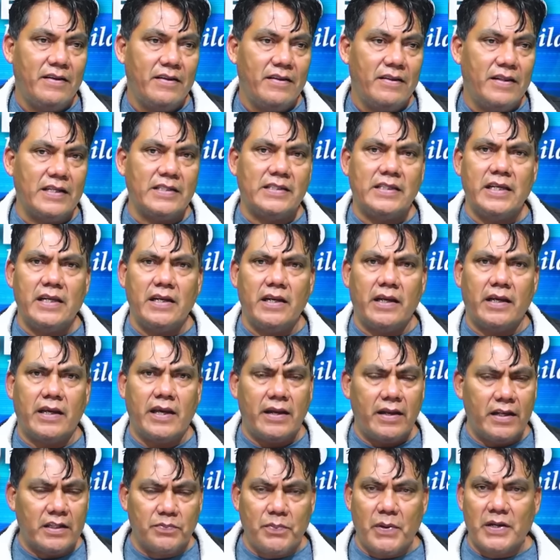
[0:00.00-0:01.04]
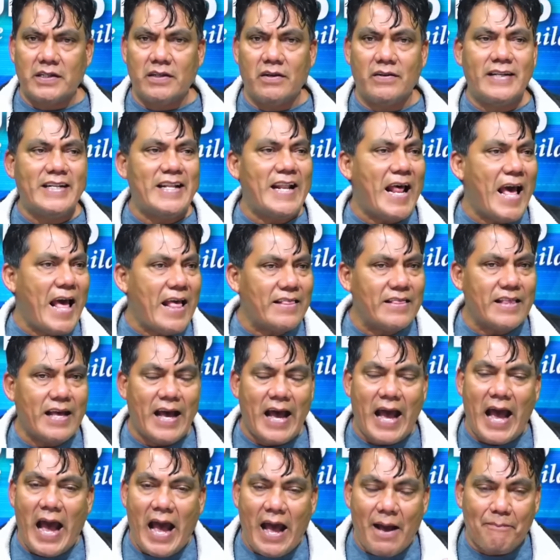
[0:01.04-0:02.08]
decirle qué les pasa.
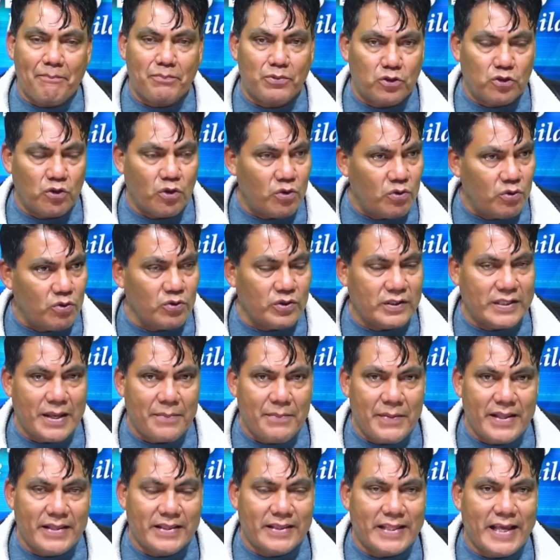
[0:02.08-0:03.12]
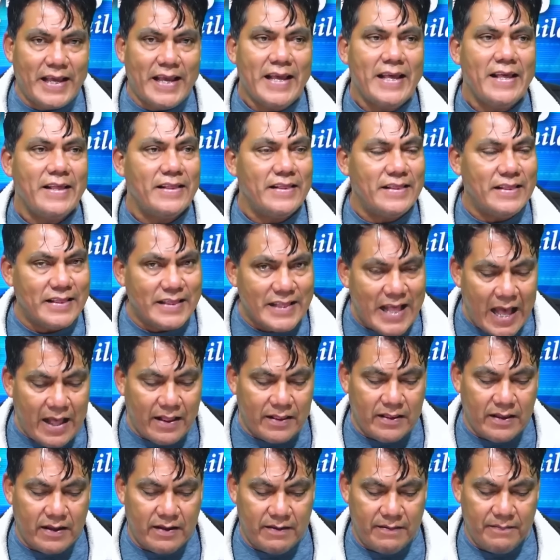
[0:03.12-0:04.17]
Nada, absolutamente
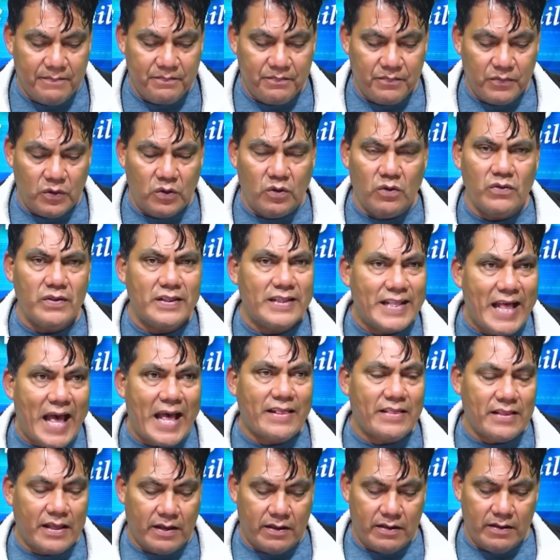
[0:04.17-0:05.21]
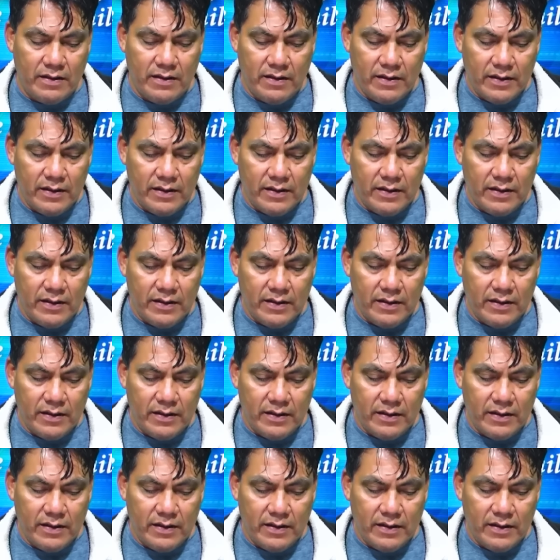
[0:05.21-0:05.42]
nada, ¿no? Nada.